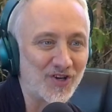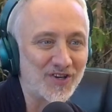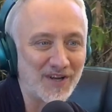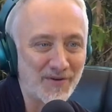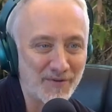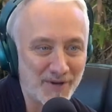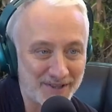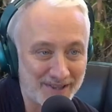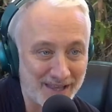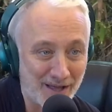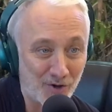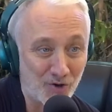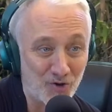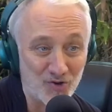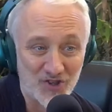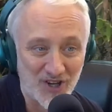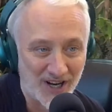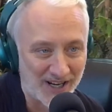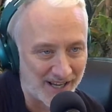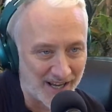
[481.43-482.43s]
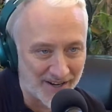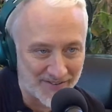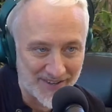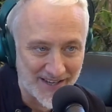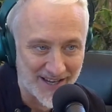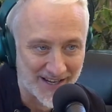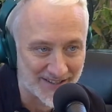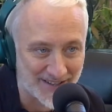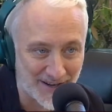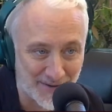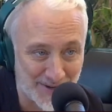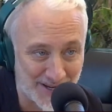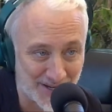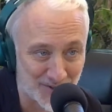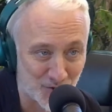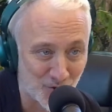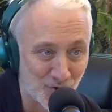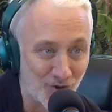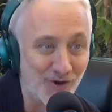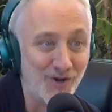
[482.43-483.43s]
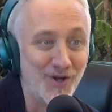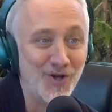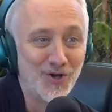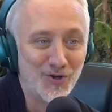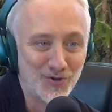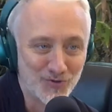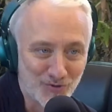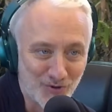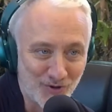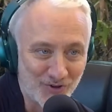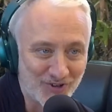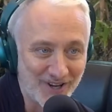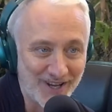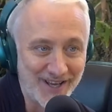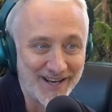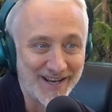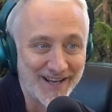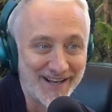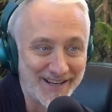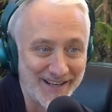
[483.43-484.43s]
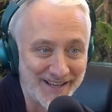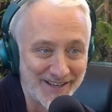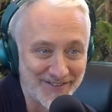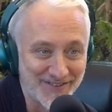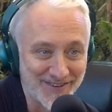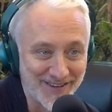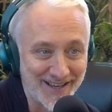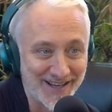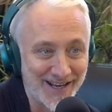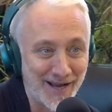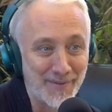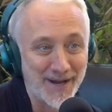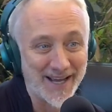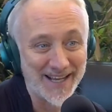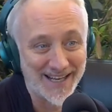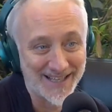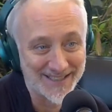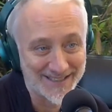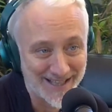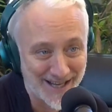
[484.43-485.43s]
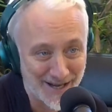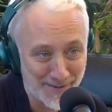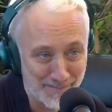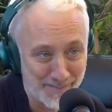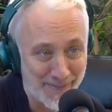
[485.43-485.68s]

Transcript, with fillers: que ya había estado con Charlie García, que ya había hecho Sui Generis, eh, La máquina de hacer